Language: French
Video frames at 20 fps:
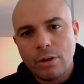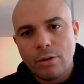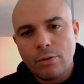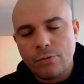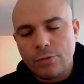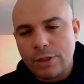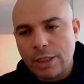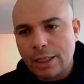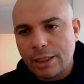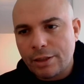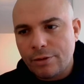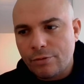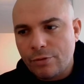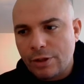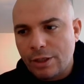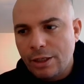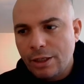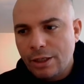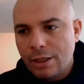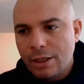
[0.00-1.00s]
Vous
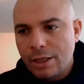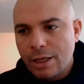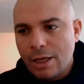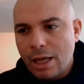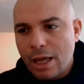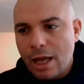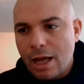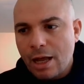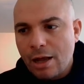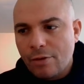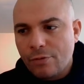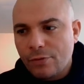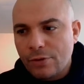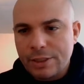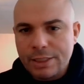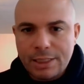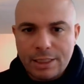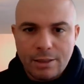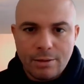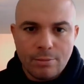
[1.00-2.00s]
arrivez à
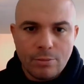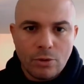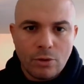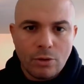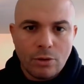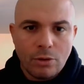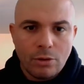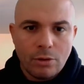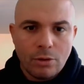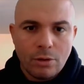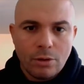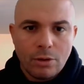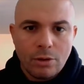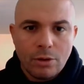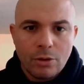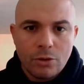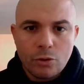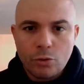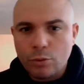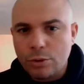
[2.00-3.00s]
facilement
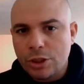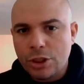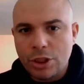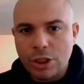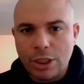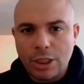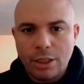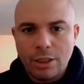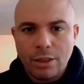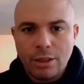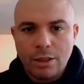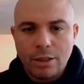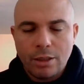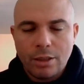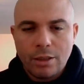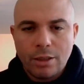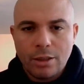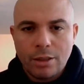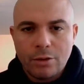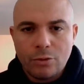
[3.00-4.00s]
switcher
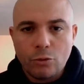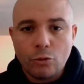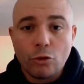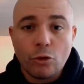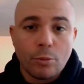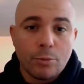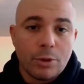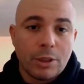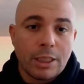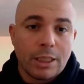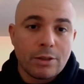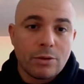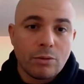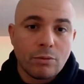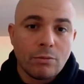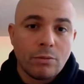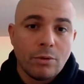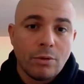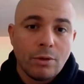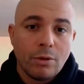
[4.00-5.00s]
d'une
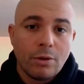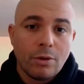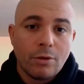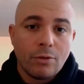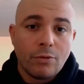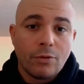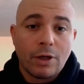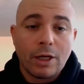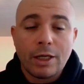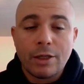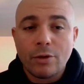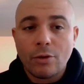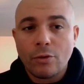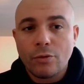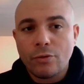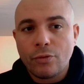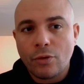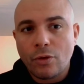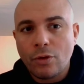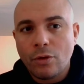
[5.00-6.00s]
communication vers un
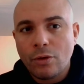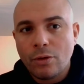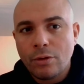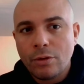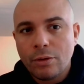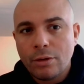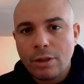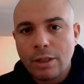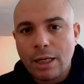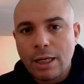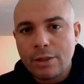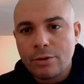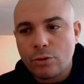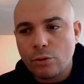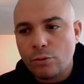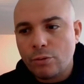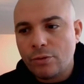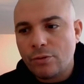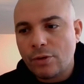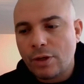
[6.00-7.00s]
enfant à
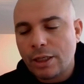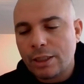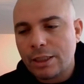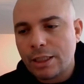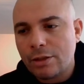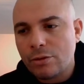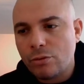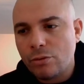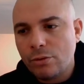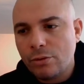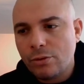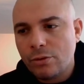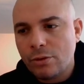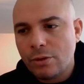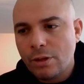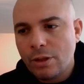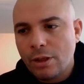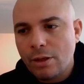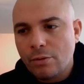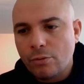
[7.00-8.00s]
celui vers un adulte.
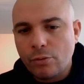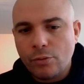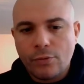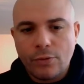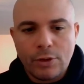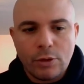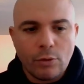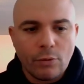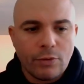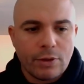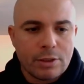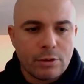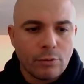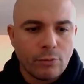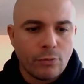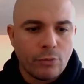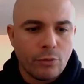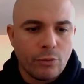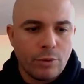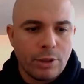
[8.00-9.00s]
Vous le faites de façon
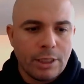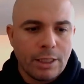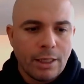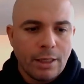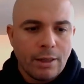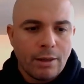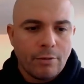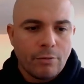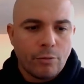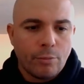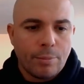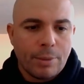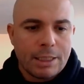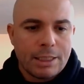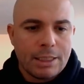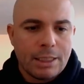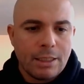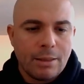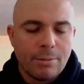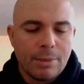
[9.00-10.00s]
fluide, vous
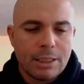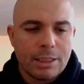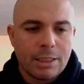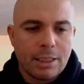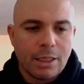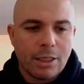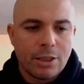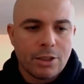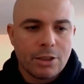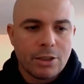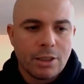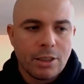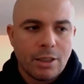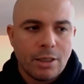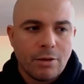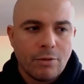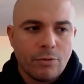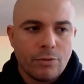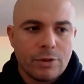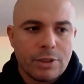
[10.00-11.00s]
passez les messages, vous